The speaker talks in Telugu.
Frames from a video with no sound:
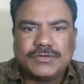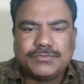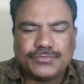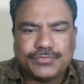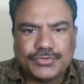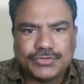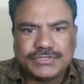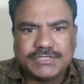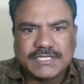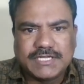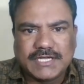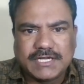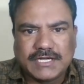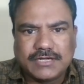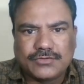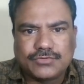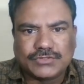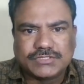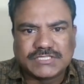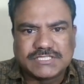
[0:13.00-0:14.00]
పూర్తిగా
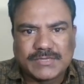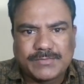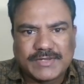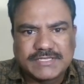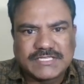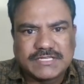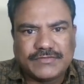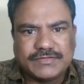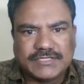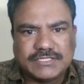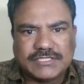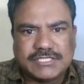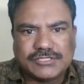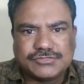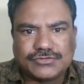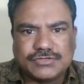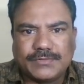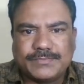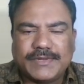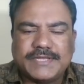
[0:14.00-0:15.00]
కొంత సమాచారం అయితే
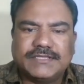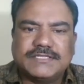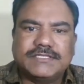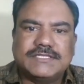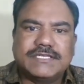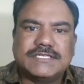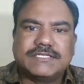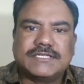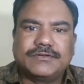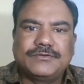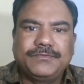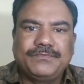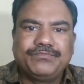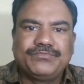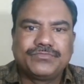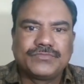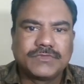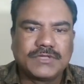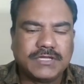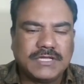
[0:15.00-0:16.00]
తెలుసుకునే ప్రయత్నం చేశాను
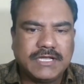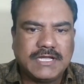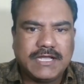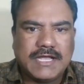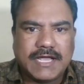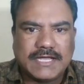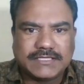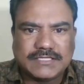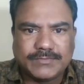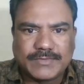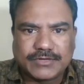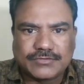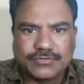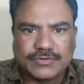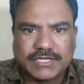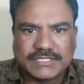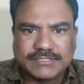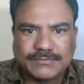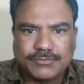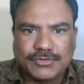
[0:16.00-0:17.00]
అయితే మనకు
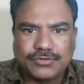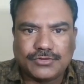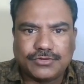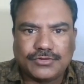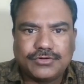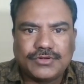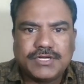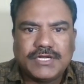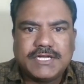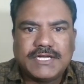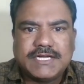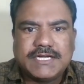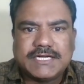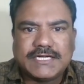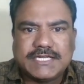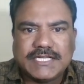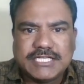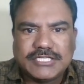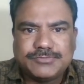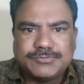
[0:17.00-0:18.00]
గతంలో
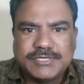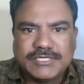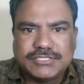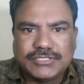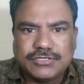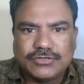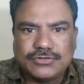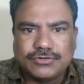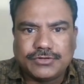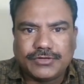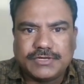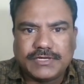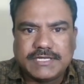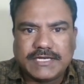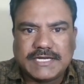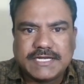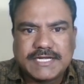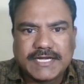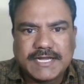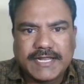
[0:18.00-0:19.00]
టీఎస్పీసీలో
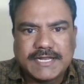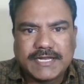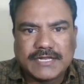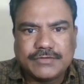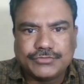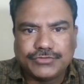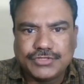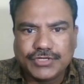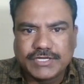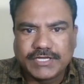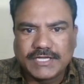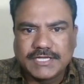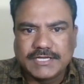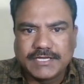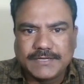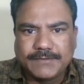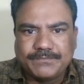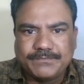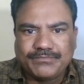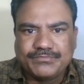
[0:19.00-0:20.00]
రిటైర్డ్ అయిన ఉద్యోగి
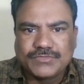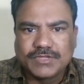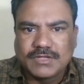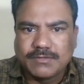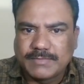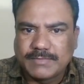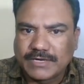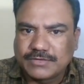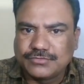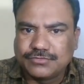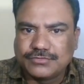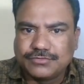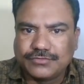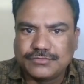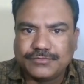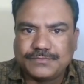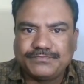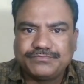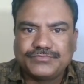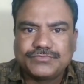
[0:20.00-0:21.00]
మనకు
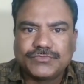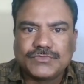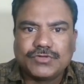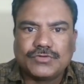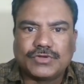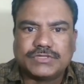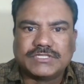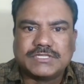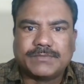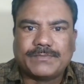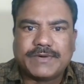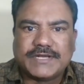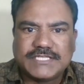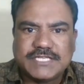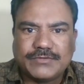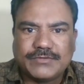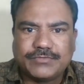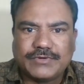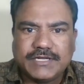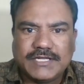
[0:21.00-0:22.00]
కొంత
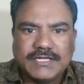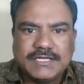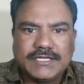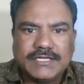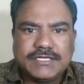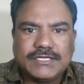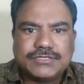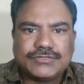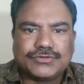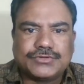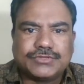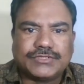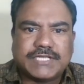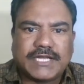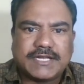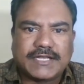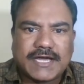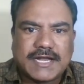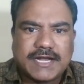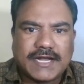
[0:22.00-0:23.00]
పరిచయం ఉండే సో
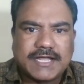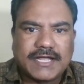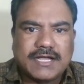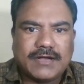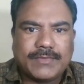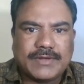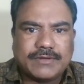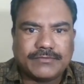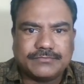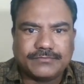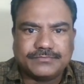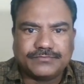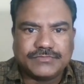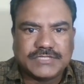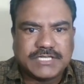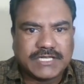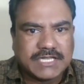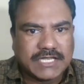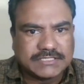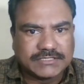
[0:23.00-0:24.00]
దాని కారణంగా మనం
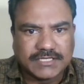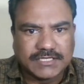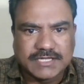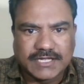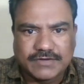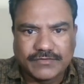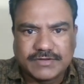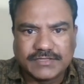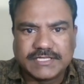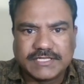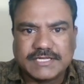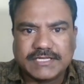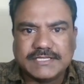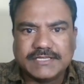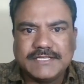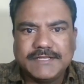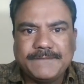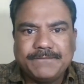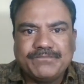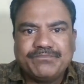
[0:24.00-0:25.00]
నిన్న అతన్ని కలవడం జరిగింది